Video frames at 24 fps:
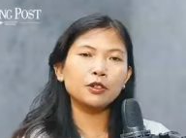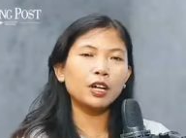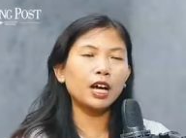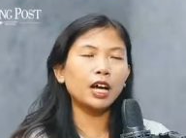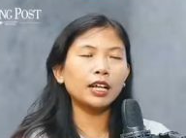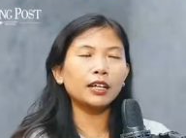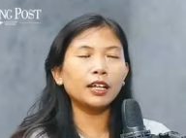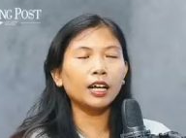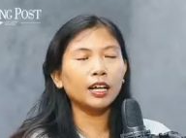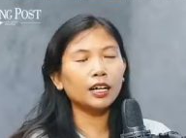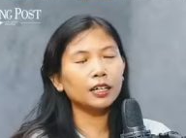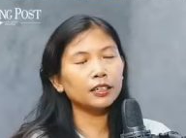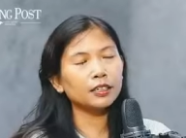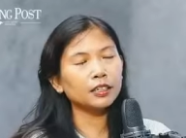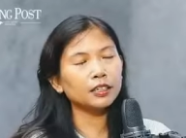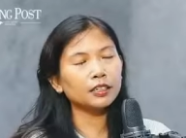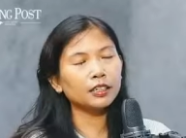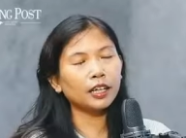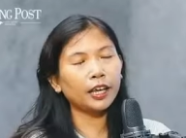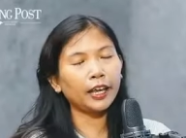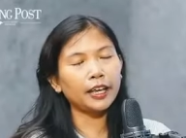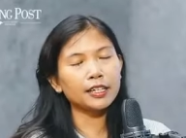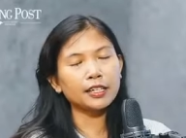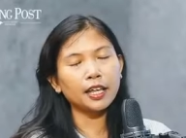juga ada
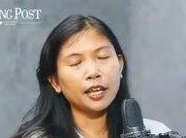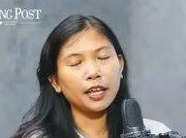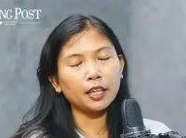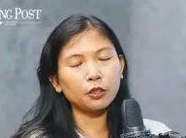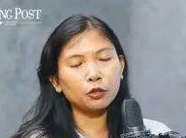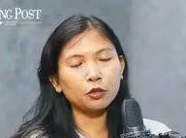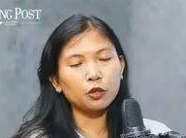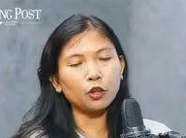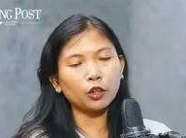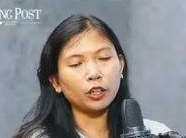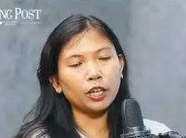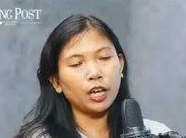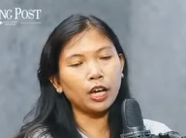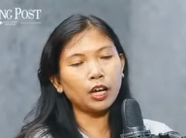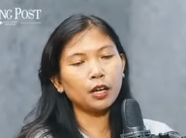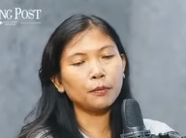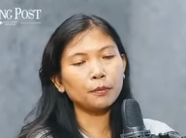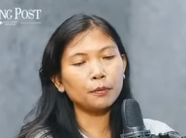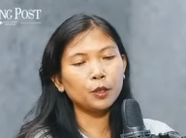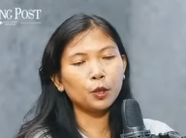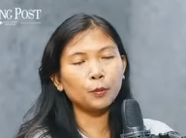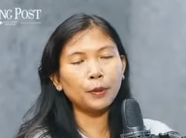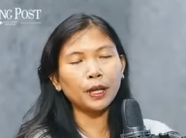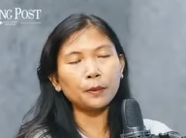kayak saya tuh Dok ya,
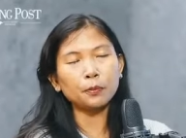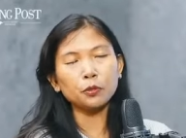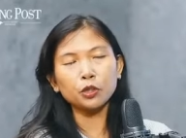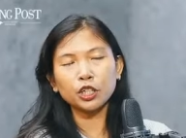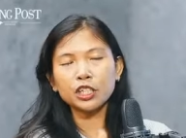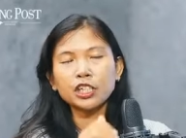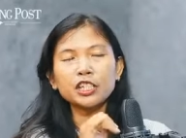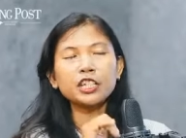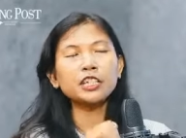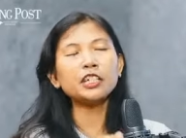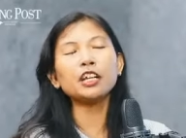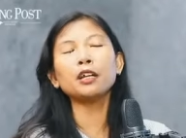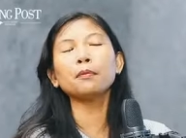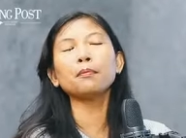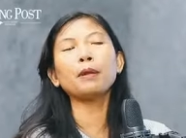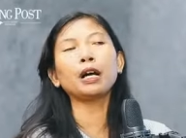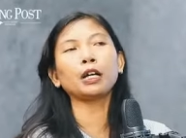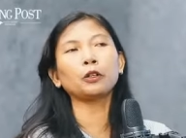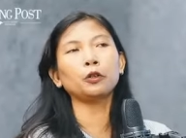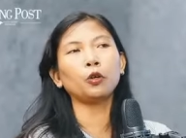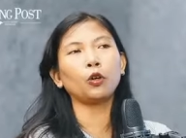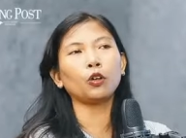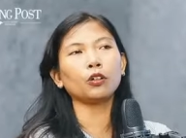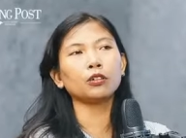minum air putih aja jadi
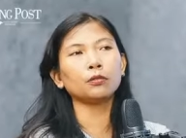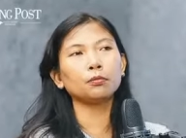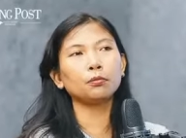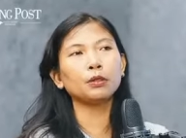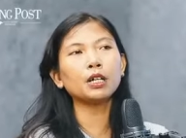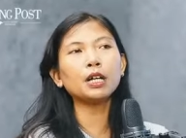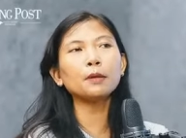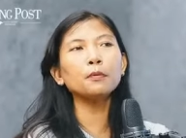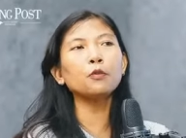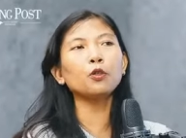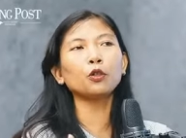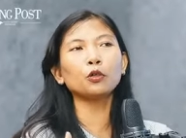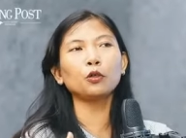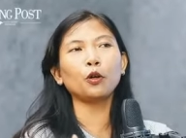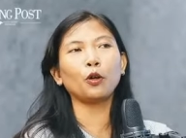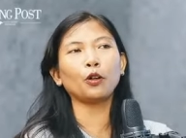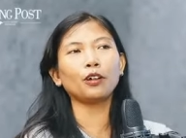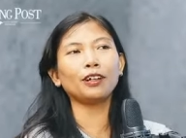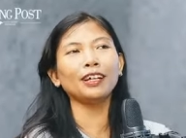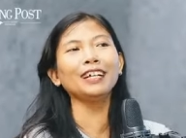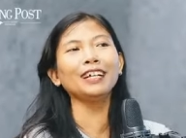lemak, Dok. Menggemuk, oh, gitu. Dok.